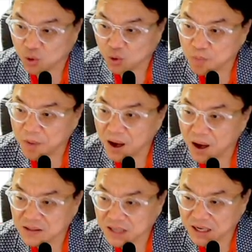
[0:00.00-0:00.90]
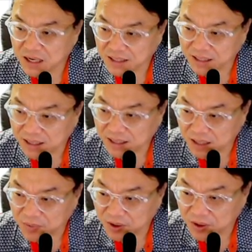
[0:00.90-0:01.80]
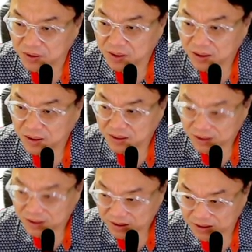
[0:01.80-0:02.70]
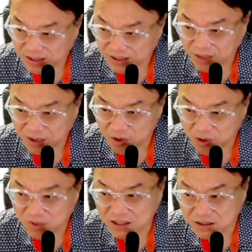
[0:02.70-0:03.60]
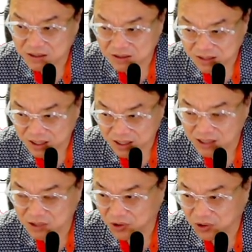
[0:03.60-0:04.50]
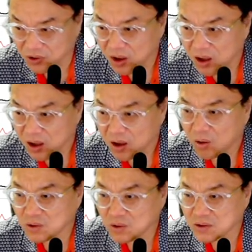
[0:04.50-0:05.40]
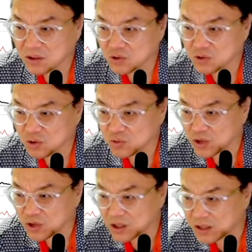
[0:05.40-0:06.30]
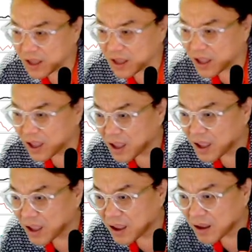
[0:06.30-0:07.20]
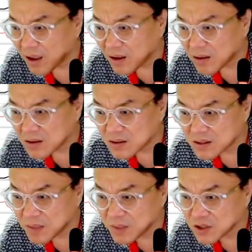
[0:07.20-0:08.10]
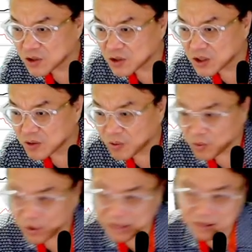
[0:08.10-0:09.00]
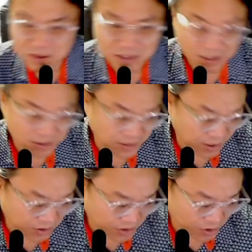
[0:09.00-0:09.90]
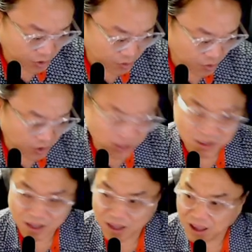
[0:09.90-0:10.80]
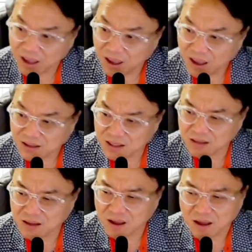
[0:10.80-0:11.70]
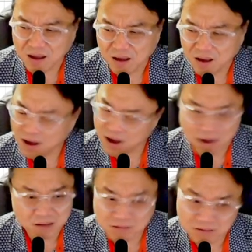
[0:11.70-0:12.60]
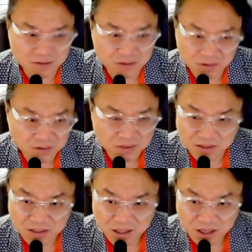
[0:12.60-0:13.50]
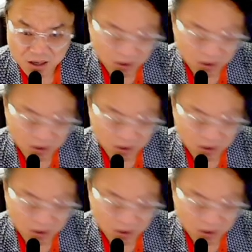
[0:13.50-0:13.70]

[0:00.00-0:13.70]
자, 돌파 어저께 할 때 따라갔다면 아, 그나마 해볼 만한 상황이고요. 어저께 조금 눌릴 때 3만 천 원이 왔는 것 같은데 어저께 조금 눌릴 때 샀다. 아 그거는